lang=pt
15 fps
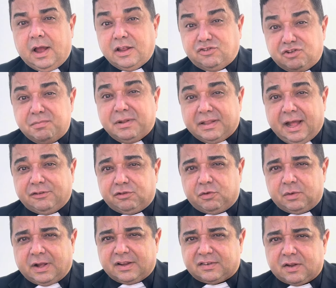intimidade
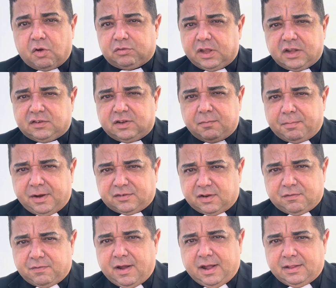do casal tem que ser
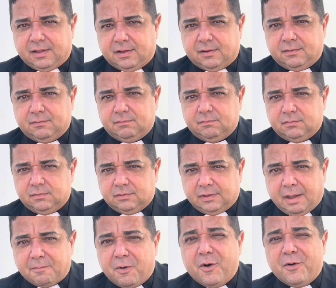preservada,
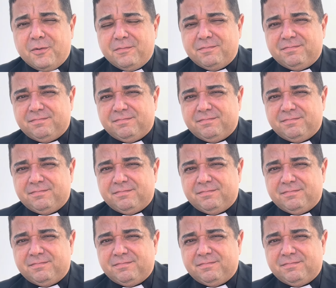tá bom?